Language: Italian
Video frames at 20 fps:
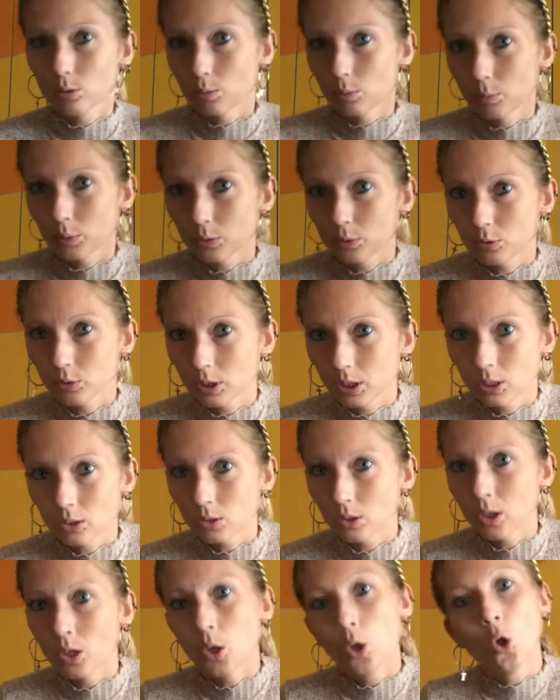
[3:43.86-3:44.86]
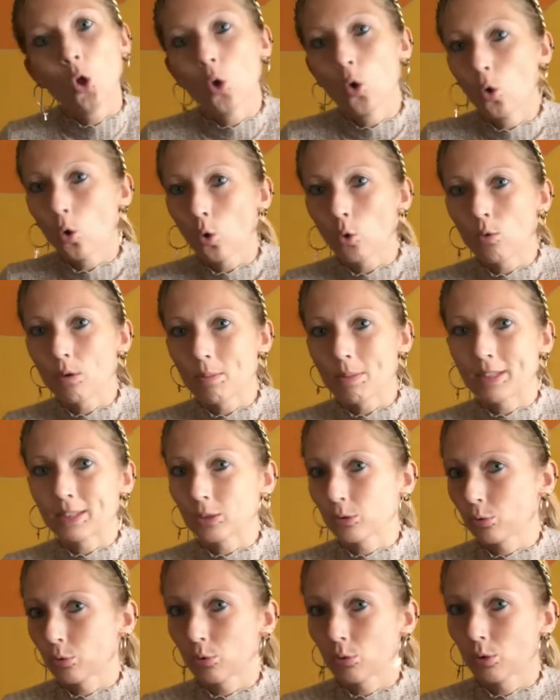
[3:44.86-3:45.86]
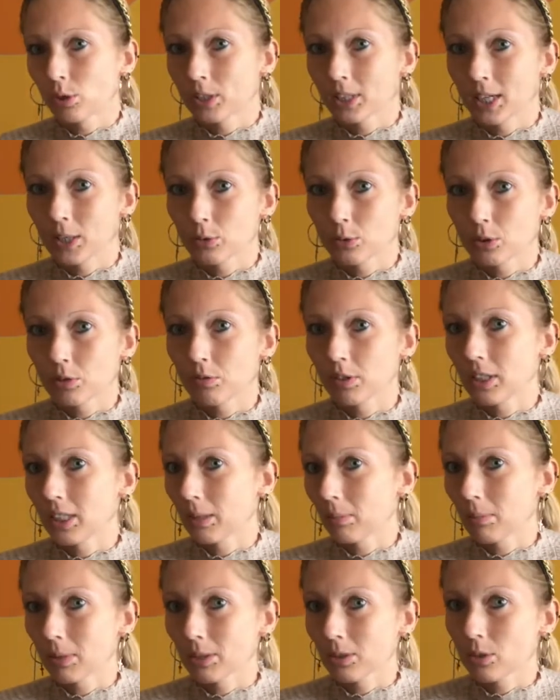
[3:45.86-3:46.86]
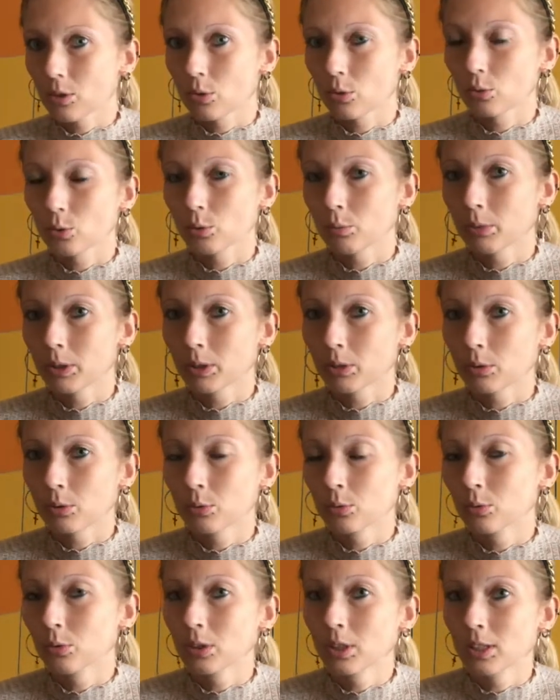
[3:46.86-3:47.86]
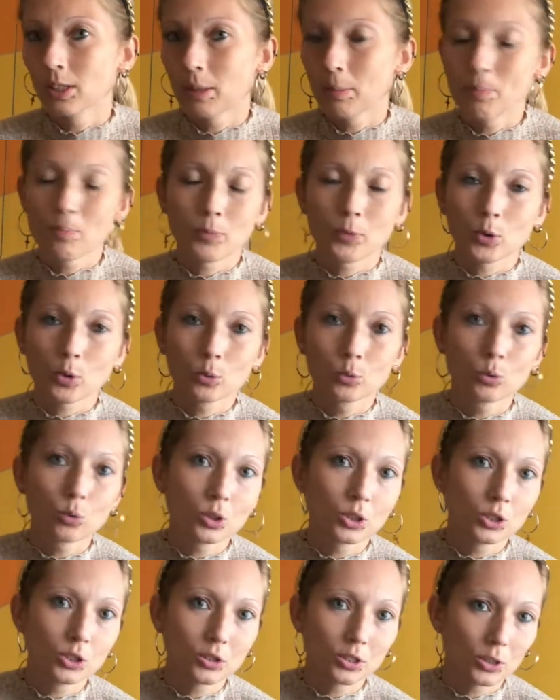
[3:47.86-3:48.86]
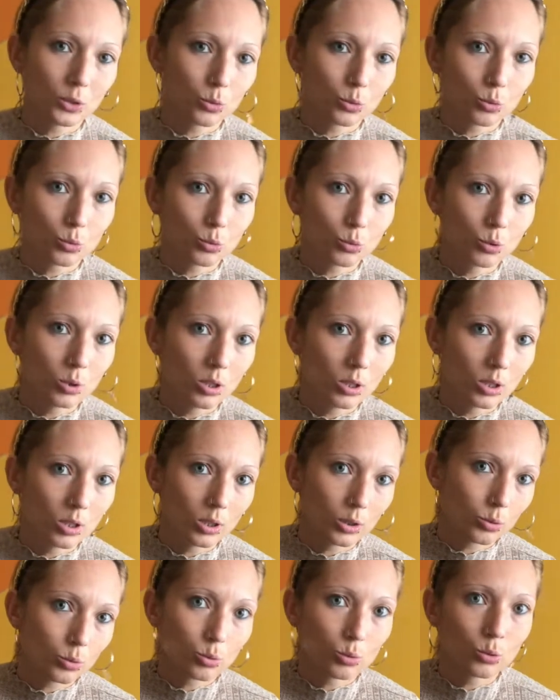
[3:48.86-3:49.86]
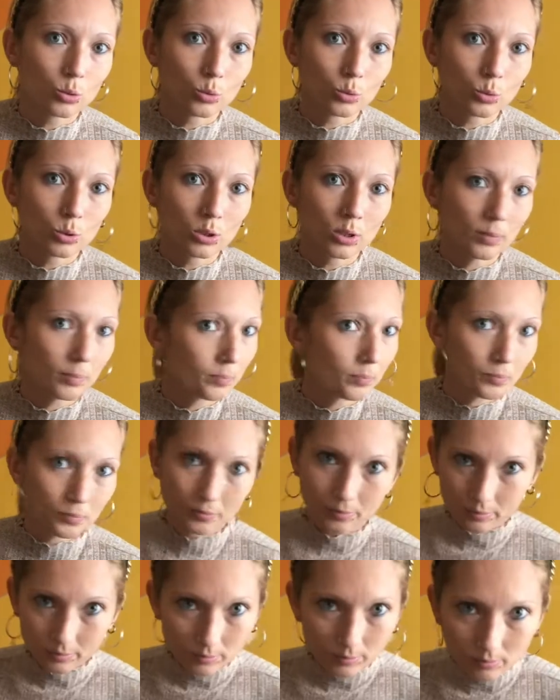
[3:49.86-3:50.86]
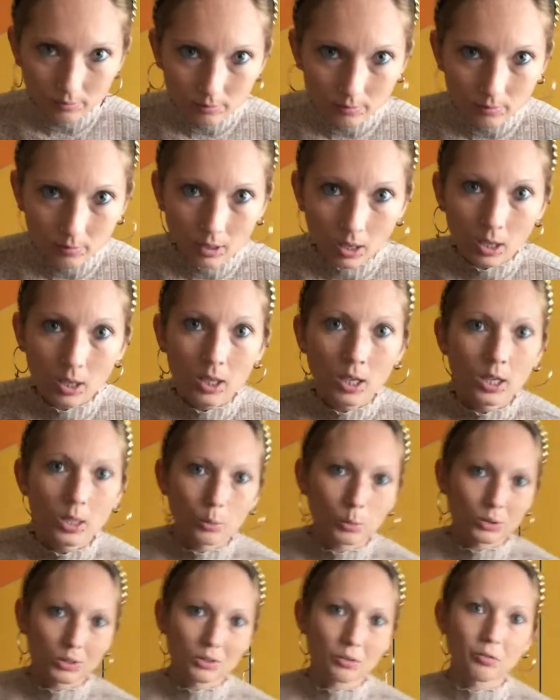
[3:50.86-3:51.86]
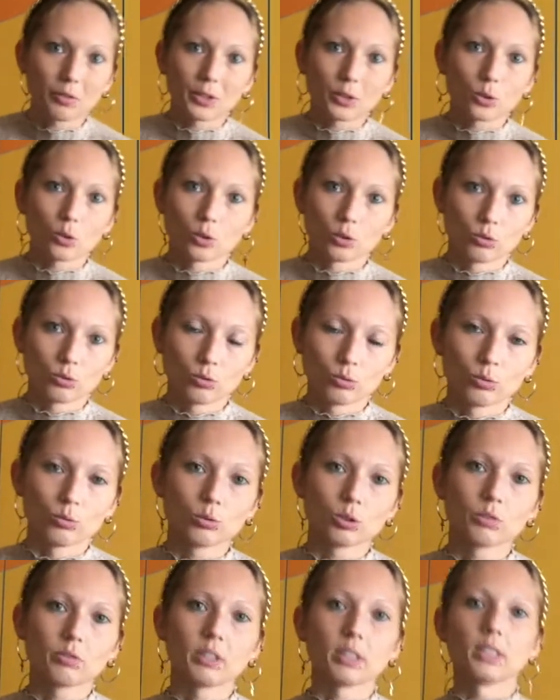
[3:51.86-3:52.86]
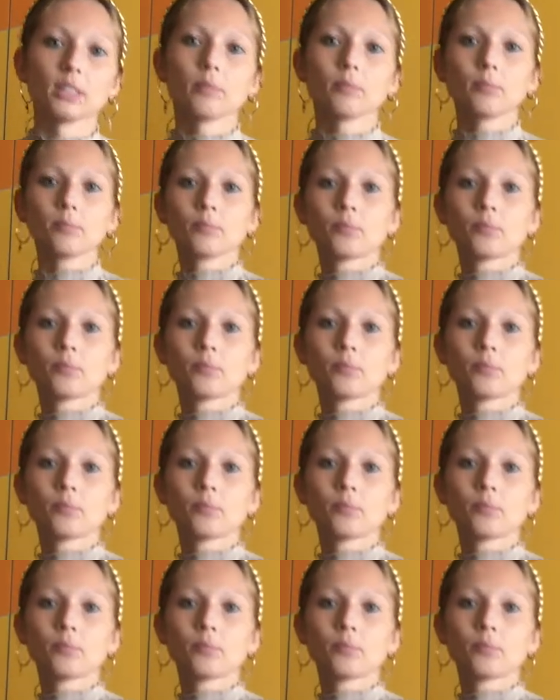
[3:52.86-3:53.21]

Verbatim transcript: l'ho preso nero ovviamente sotto il chiaro si vede ma secondo me con un, ehm, con un reggiseno sul, sul nude questo effetto non si vede